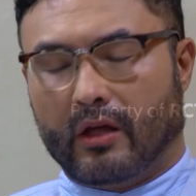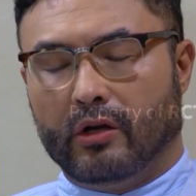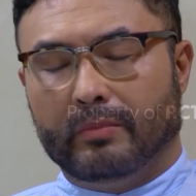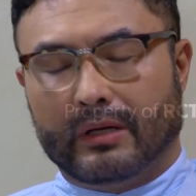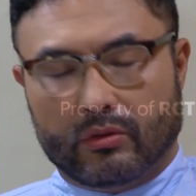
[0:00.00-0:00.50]

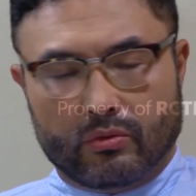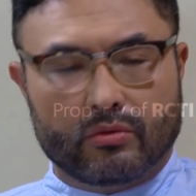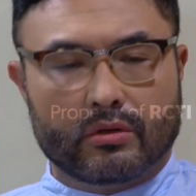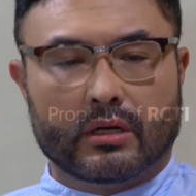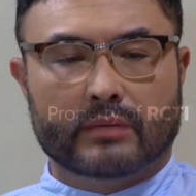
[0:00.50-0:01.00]
Kalau perlu,
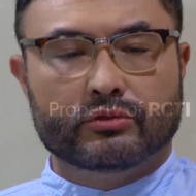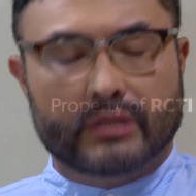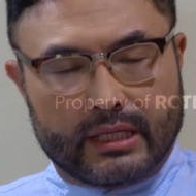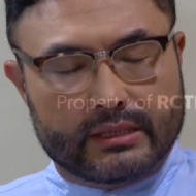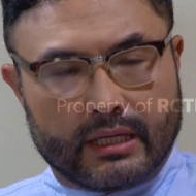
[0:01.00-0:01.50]
kamu
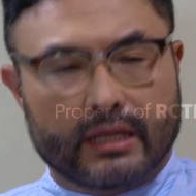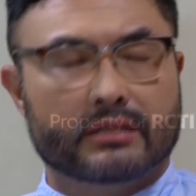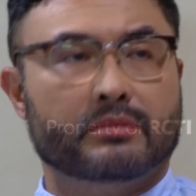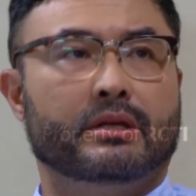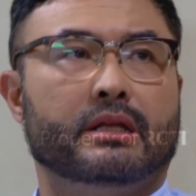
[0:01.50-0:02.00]
jaga jarak lah
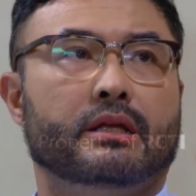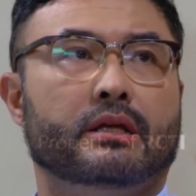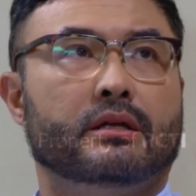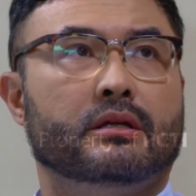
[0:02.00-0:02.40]
sama Rena.